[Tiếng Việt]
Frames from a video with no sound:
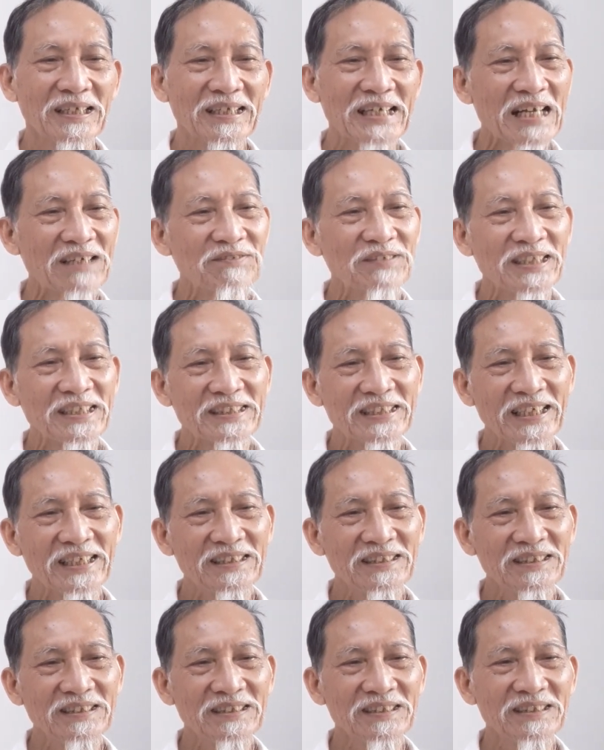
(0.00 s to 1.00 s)
các vị
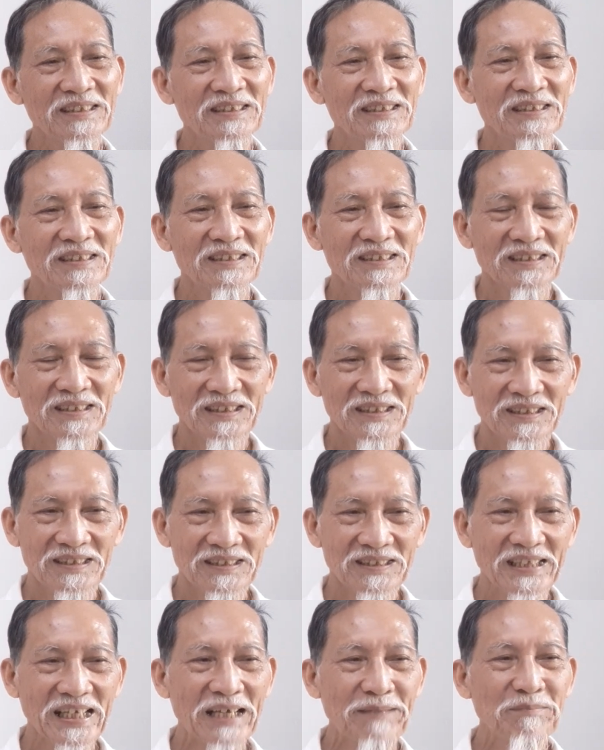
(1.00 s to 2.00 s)
trên
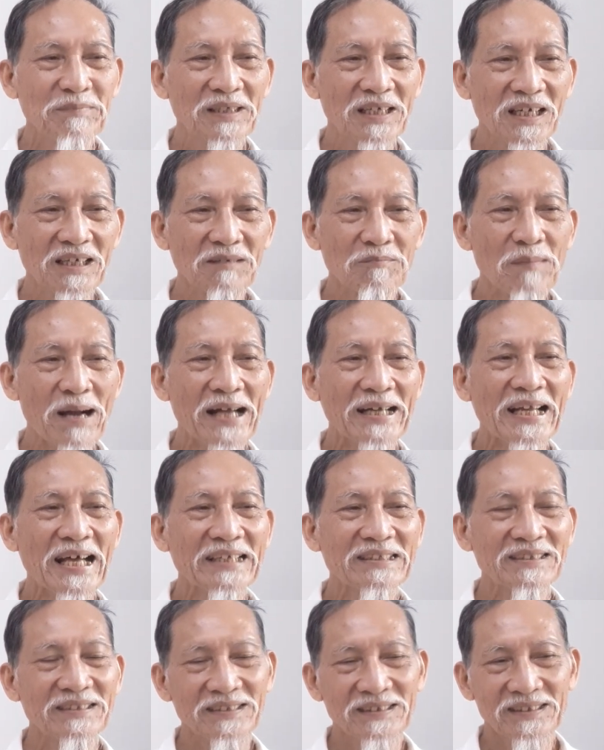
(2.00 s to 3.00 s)
thêm gừng ba
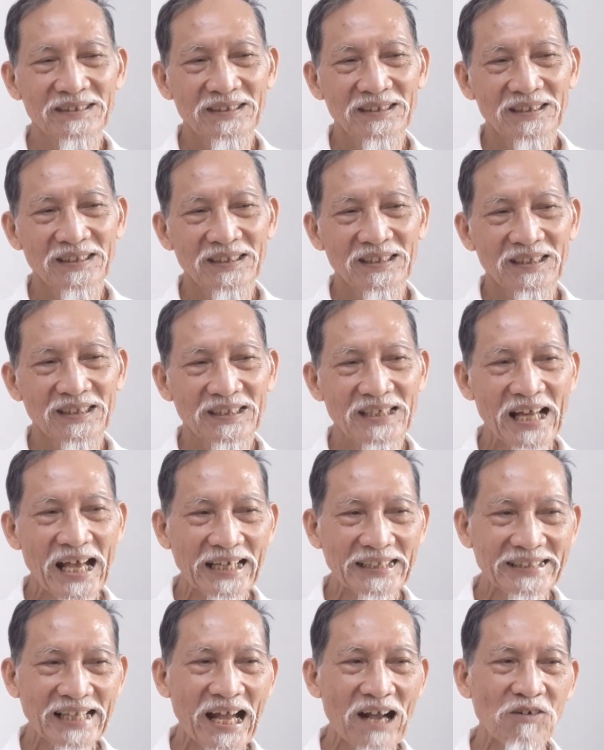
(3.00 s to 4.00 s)
lát,
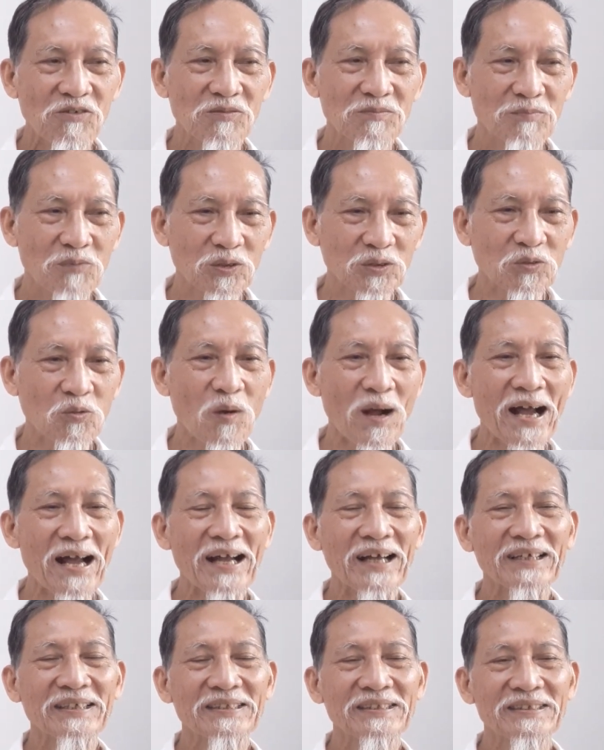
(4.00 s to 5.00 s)
đại táo một
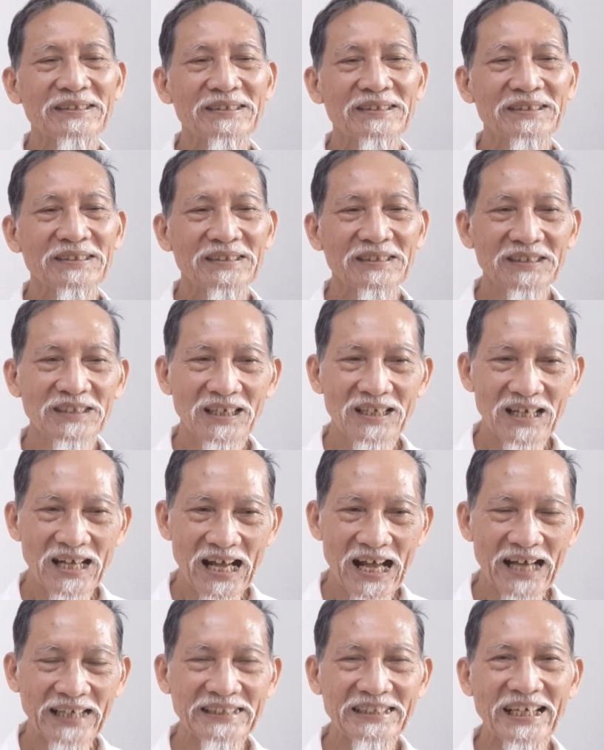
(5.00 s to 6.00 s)
quả, nước
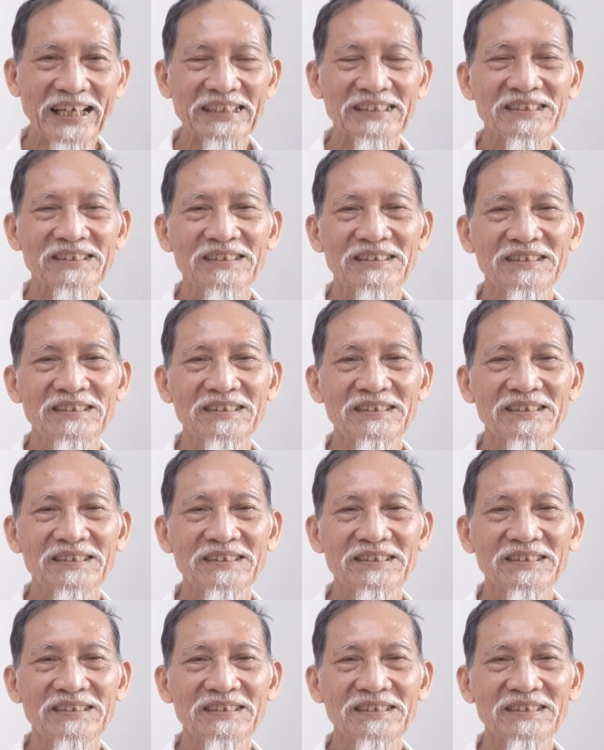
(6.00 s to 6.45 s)
hai chén.